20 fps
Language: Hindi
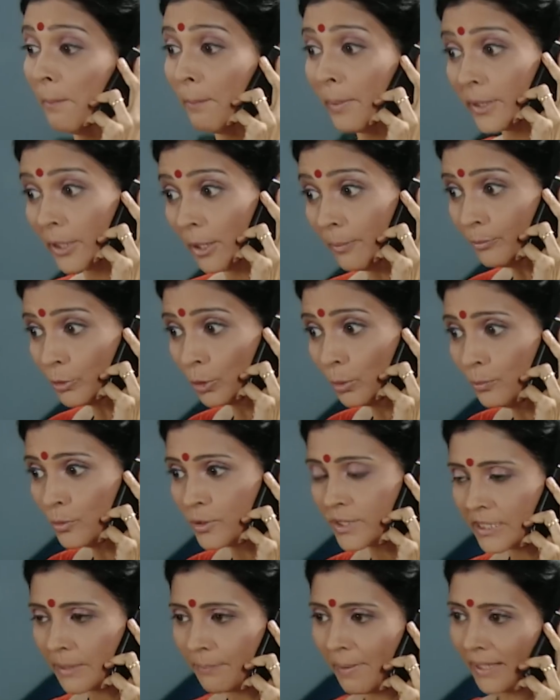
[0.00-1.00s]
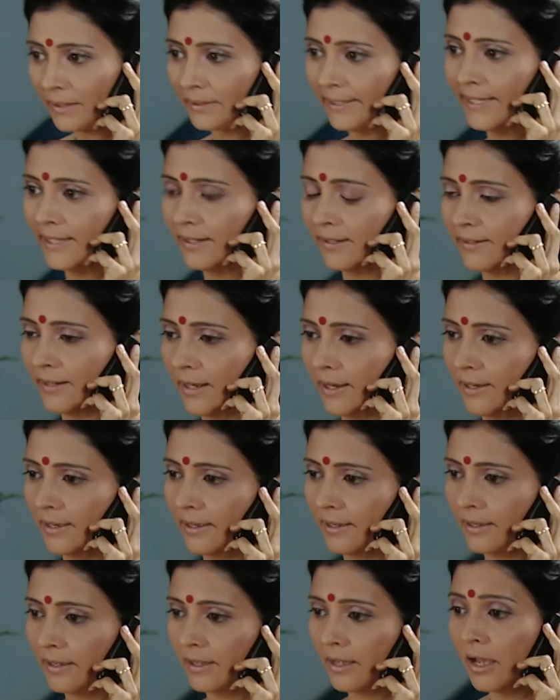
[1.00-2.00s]
पर अब तुम मुझसे बात नहीं करना
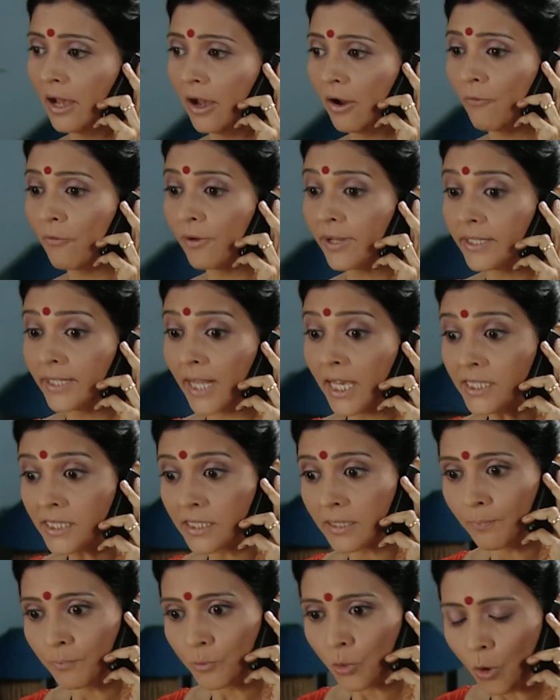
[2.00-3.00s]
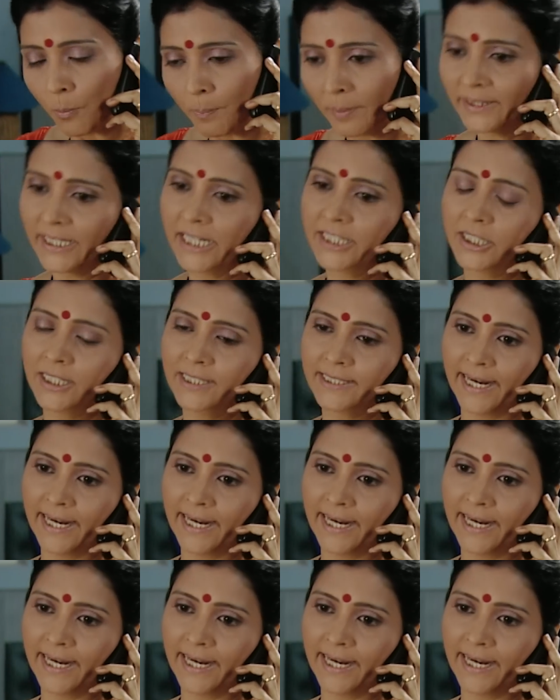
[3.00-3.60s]
वरना सबको पता चल